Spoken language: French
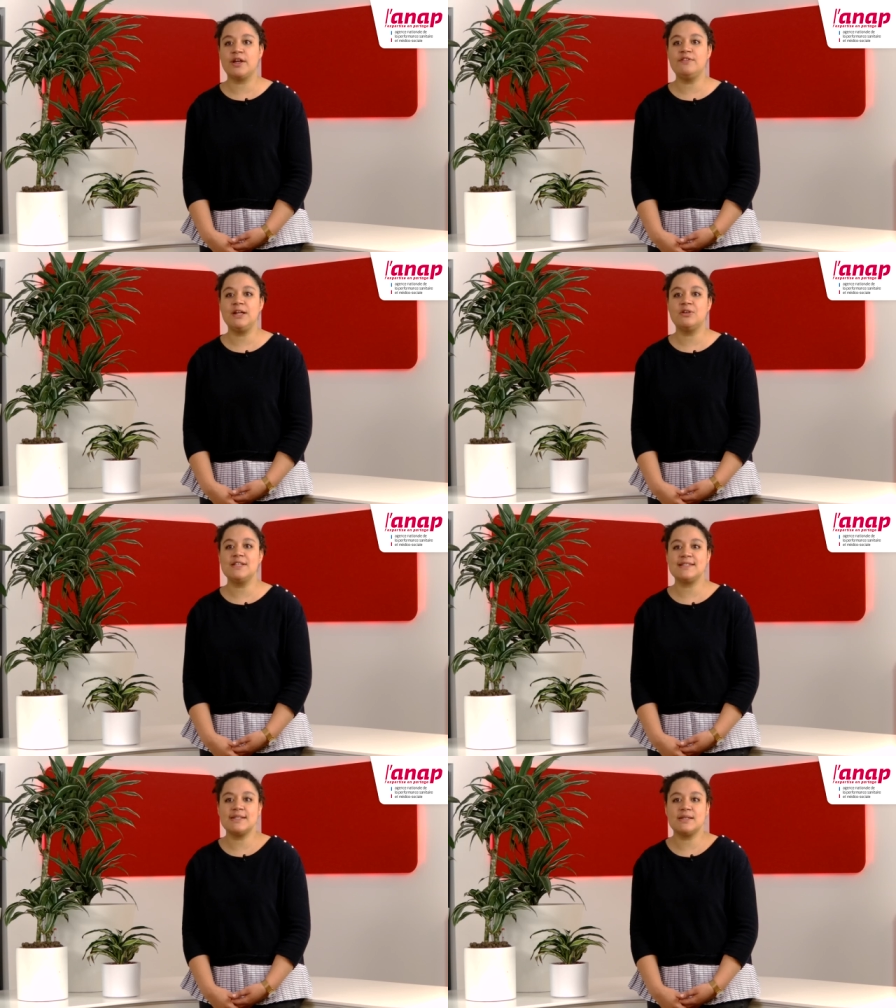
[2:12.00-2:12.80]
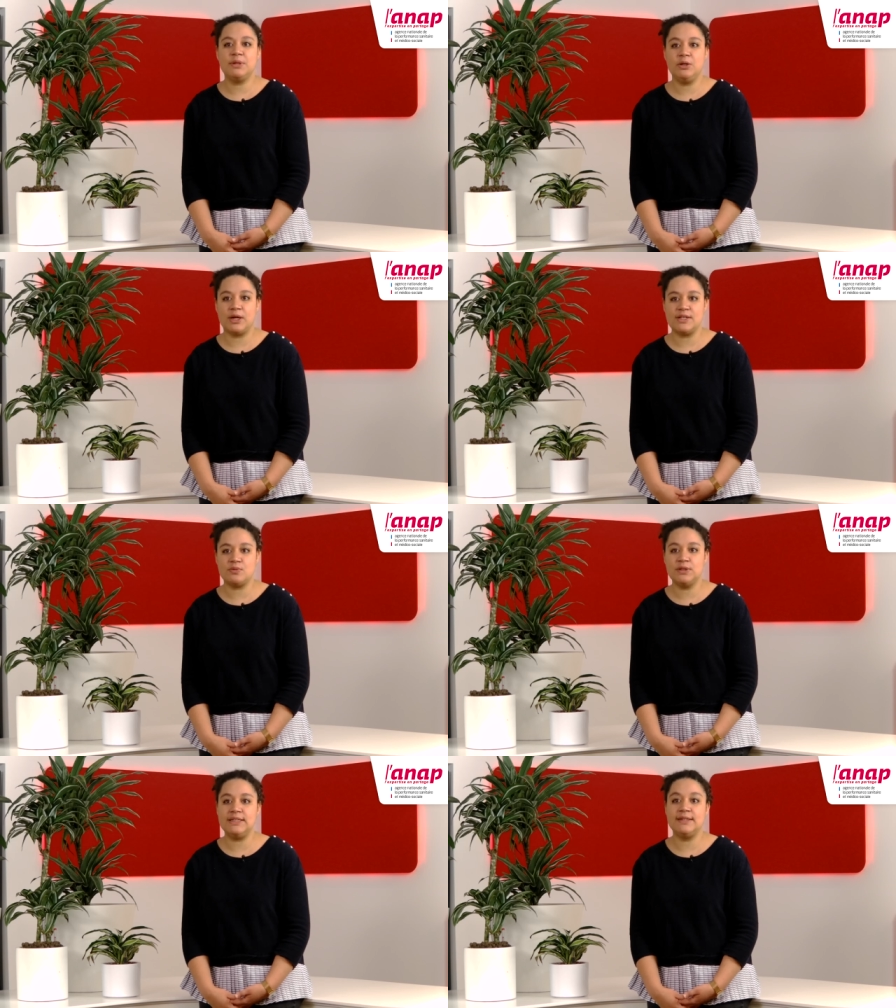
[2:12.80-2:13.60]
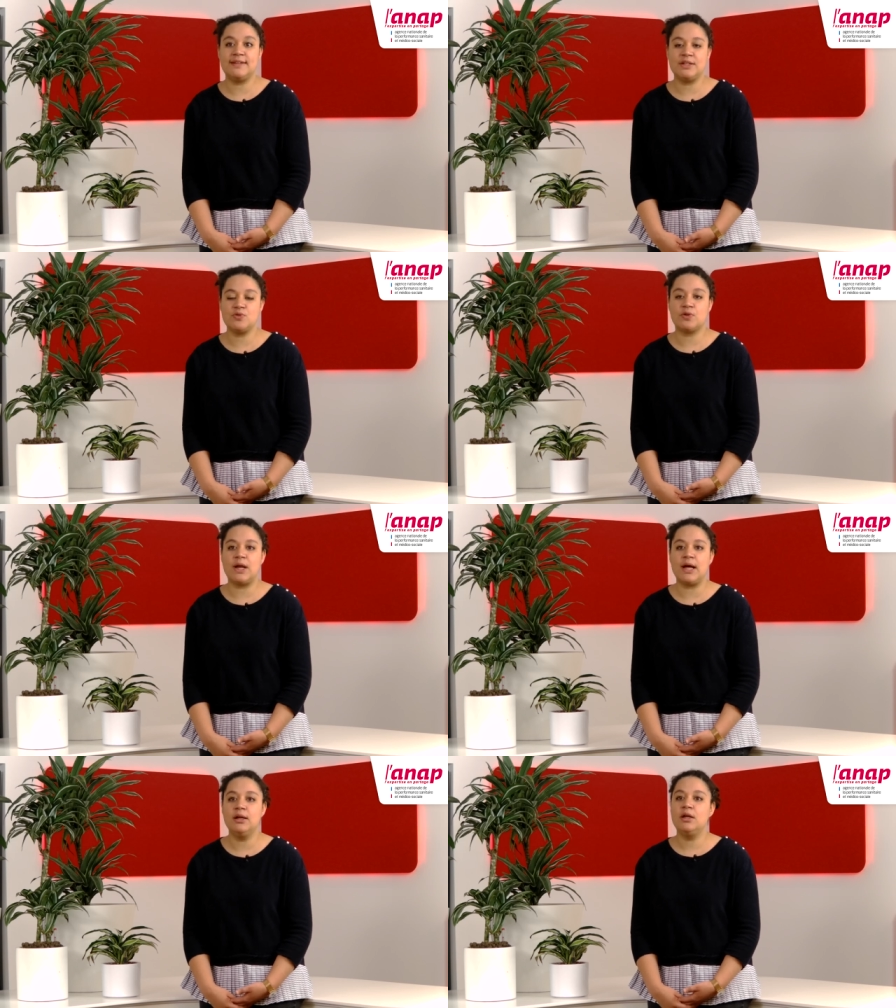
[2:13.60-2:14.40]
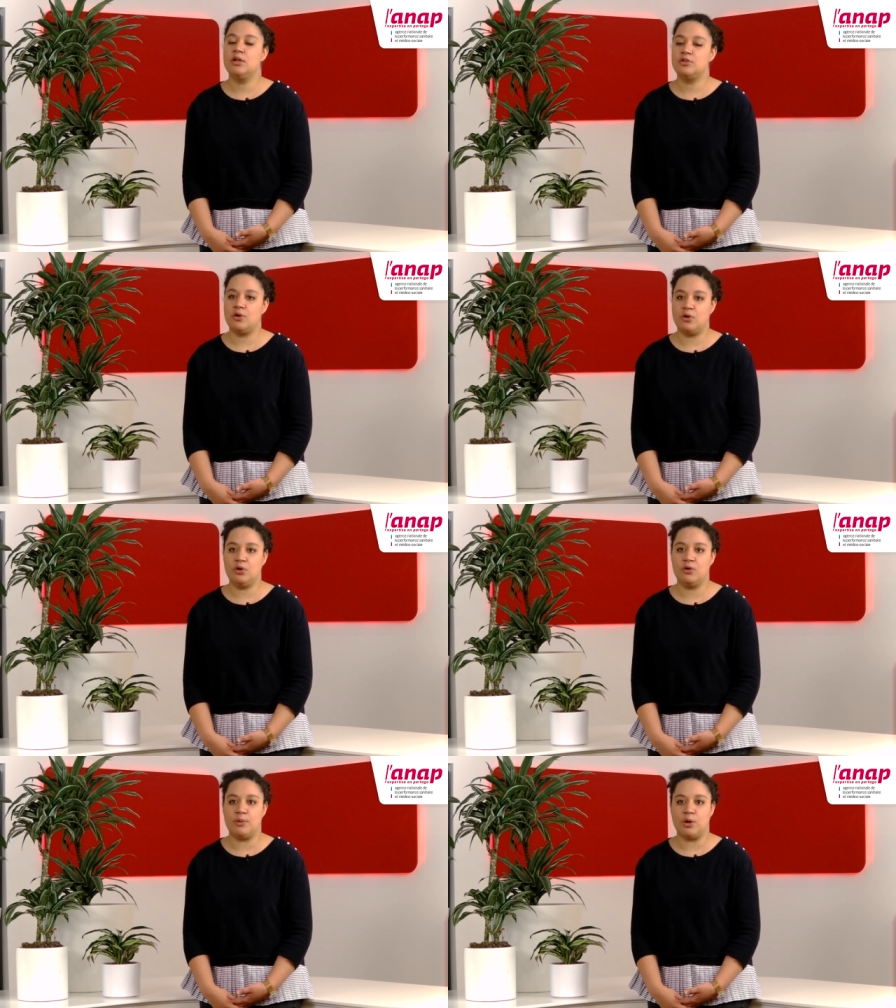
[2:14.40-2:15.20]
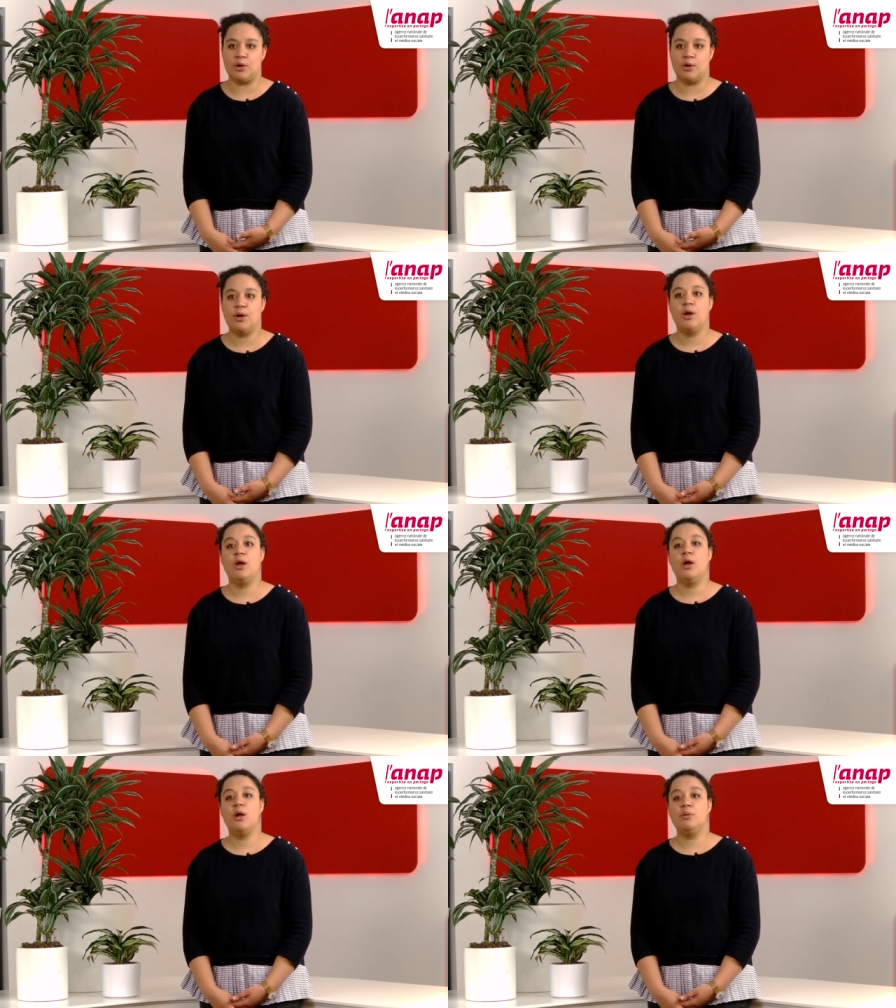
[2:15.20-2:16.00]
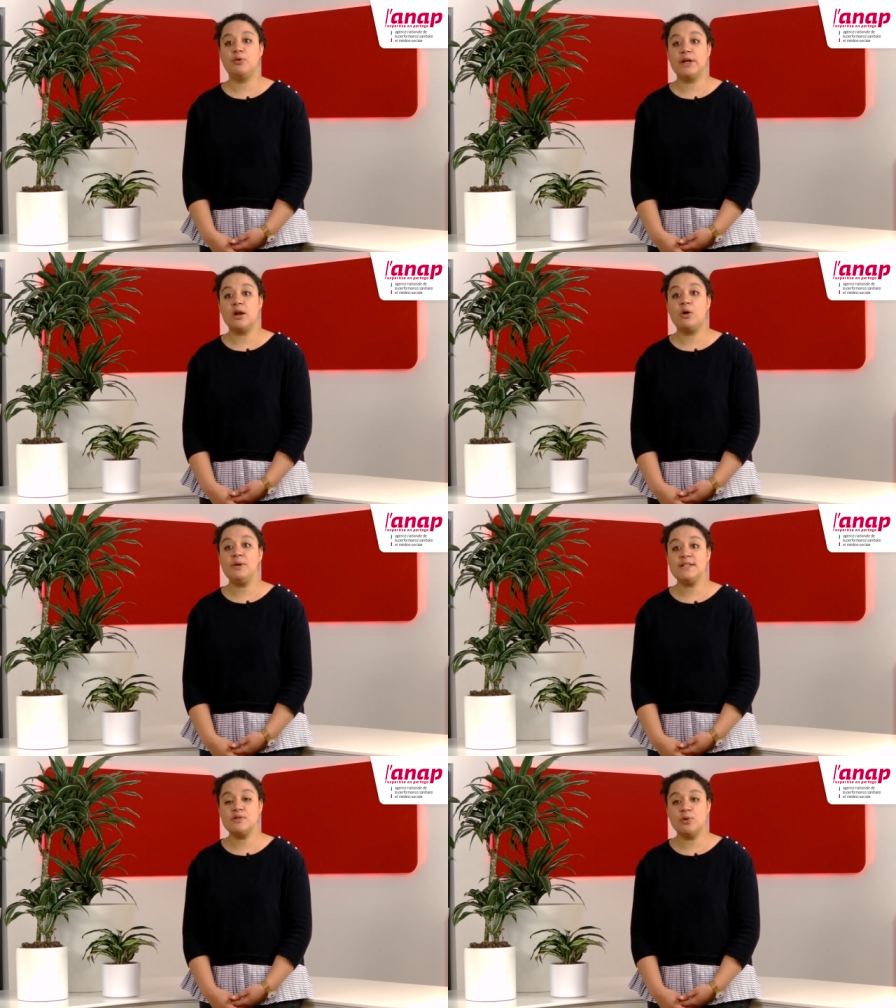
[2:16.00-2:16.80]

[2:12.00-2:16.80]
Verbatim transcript: révélant des axes d'amélioration qui étaient jusque-là dans l'angle mort. Pour qu'elle remplisse ce